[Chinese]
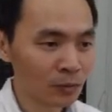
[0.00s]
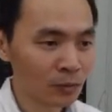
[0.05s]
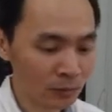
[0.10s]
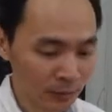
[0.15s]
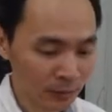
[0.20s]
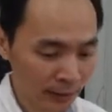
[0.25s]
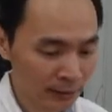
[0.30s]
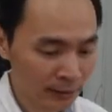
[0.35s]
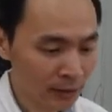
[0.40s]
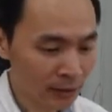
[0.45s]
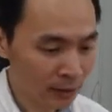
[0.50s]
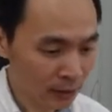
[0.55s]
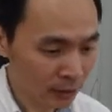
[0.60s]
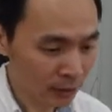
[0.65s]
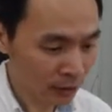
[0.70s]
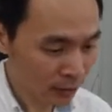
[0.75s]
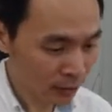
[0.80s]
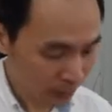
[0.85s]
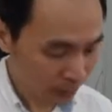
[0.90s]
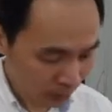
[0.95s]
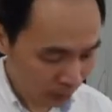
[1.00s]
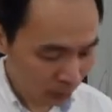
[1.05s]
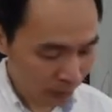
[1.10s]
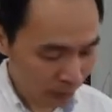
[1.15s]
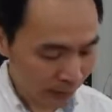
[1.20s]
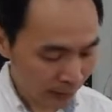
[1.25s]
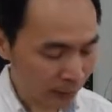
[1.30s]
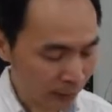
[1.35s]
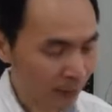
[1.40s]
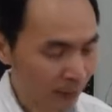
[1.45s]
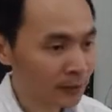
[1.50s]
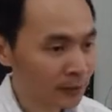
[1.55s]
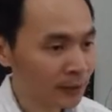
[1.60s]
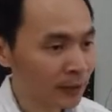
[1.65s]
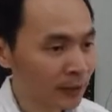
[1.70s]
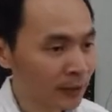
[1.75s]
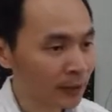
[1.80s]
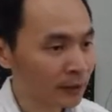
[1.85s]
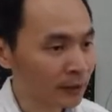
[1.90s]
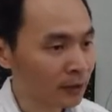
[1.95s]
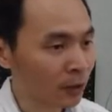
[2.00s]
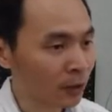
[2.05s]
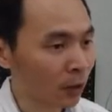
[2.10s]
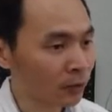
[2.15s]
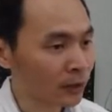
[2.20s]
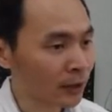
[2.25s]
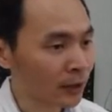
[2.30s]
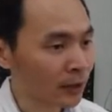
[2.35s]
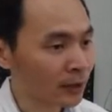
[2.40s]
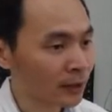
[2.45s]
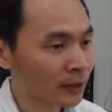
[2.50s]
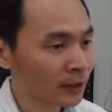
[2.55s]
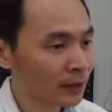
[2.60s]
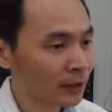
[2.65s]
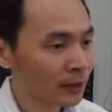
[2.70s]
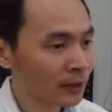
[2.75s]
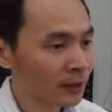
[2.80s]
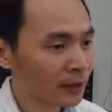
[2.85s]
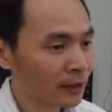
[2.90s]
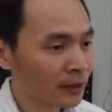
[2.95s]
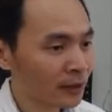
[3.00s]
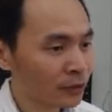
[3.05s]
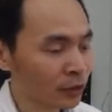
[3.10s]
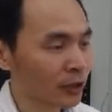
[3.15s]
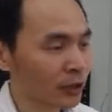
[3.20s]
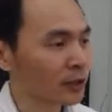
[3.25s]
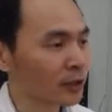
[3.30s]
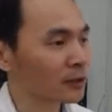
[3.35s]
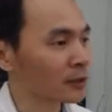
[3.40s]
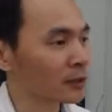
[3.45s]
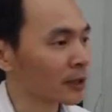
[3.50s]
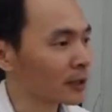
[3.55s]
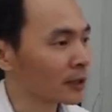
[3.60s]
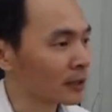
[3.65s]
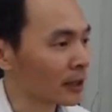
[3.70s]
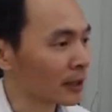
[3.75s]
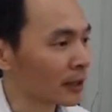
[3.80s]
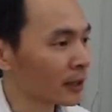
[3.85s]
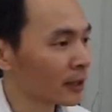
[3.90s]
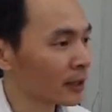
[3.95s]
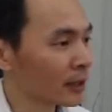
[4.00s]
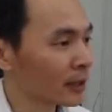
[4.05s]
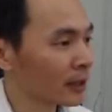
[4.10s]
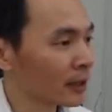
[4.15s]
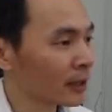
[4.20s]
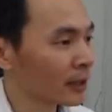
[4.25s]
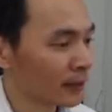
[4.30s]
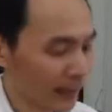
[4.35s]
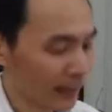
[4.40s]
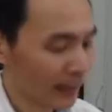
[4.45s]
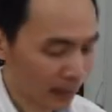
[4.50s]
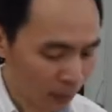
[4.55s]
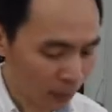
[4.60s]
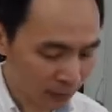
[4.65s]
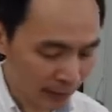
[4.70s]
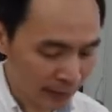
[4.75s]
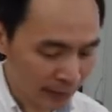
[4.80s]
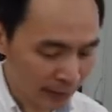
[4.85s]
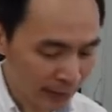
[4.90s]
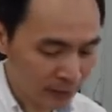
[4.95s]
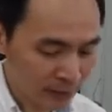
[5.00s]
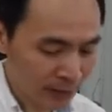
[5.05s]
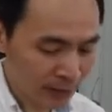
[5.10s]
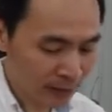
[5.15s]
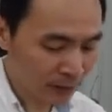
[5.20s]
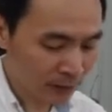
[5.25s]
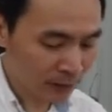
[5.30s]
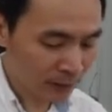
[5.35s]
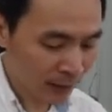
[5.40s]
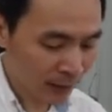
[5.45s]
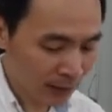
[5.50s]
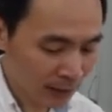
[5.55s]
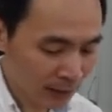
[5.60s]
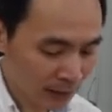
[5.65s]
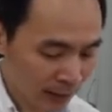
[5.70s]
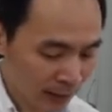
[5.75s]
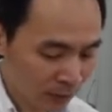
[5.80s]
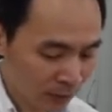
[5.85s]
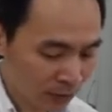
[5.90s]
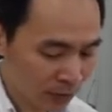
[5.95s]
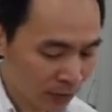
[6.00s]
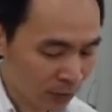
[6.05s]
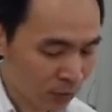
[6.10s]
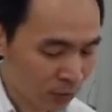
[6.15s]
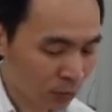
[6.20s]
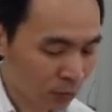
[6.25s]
假设已经跟我一样，有没有？这个是空的。就可以直接接，那我等一下会再示范一下，就是如